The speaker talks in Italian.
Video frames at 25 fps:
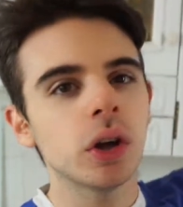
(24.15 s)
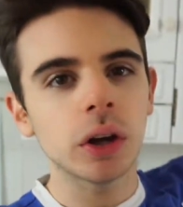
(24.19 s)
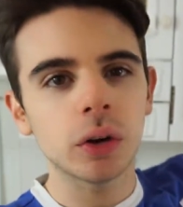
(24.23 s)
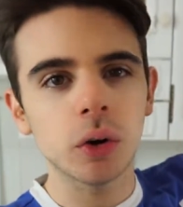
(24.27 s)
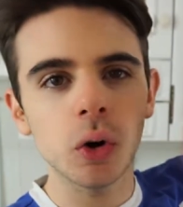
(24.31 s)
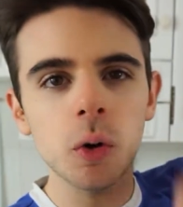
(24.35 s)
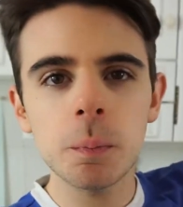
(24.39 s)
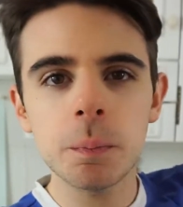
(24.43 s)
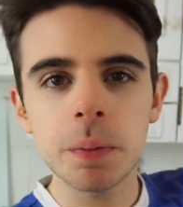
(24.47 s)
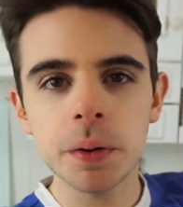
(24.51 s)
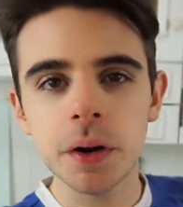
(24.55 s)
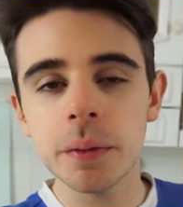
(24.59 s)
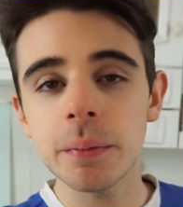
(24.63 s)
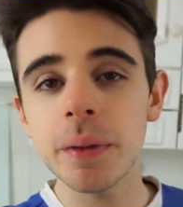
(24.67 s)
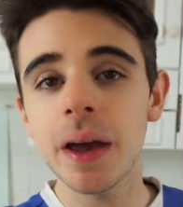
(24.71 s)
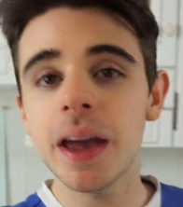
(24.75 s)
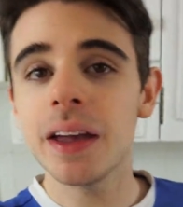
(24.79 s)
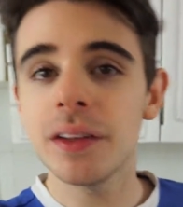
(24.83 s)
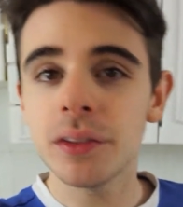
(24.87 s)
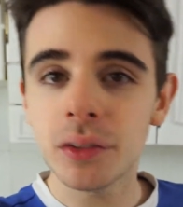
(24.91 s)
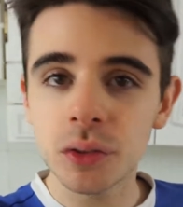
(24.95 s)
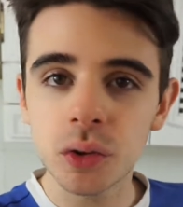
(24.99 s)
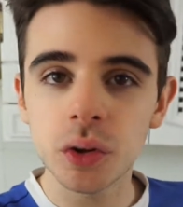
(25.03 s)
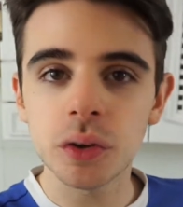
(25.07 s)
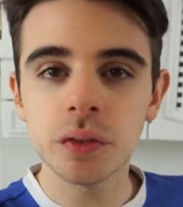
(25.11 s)

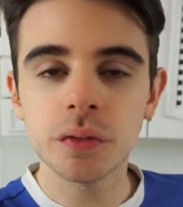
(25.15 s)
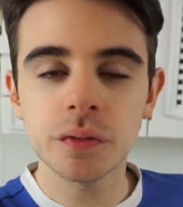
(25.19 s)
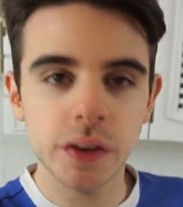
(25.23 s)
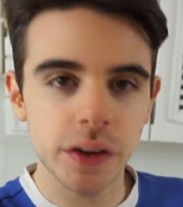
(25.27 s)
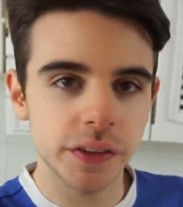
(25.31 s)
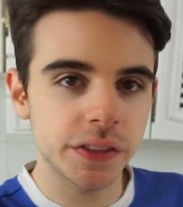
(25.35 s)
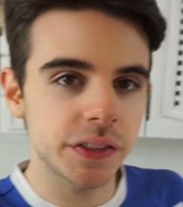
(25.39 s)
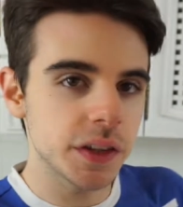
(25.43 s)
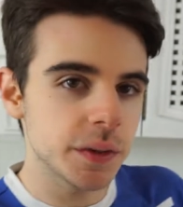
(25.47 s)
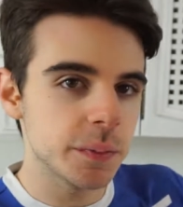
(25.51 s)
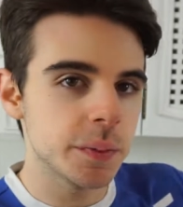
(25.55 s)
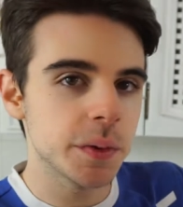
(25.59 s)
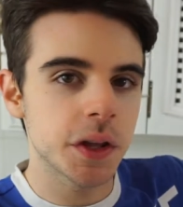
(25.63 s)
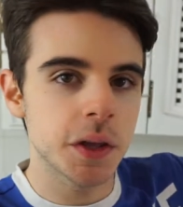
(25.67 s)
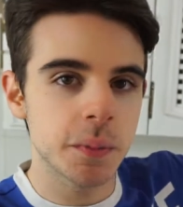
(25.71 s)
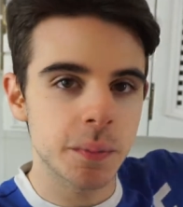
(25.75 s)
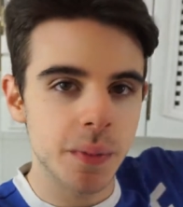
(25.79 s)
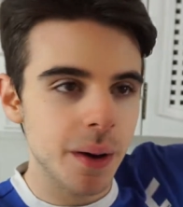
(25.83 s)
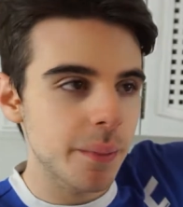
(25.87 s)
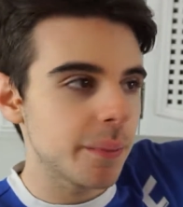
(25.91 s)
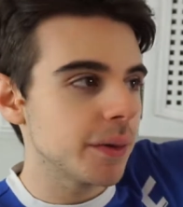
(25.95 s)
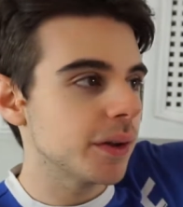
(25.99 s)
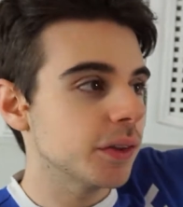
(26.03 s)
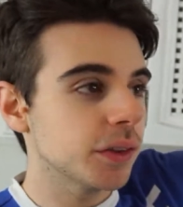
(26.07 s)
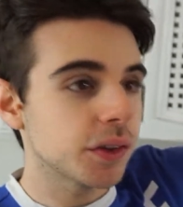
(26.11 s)
opprimendo infatti
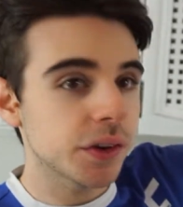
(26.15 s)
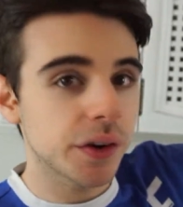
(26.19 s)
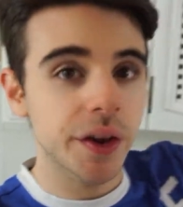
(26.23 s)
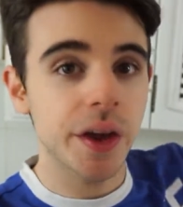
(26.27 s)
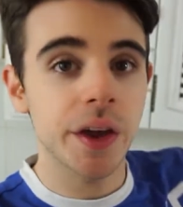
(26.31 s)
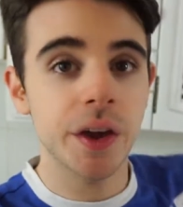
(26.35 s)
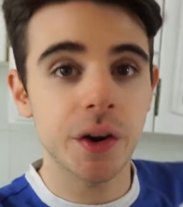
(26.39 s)
prima mentre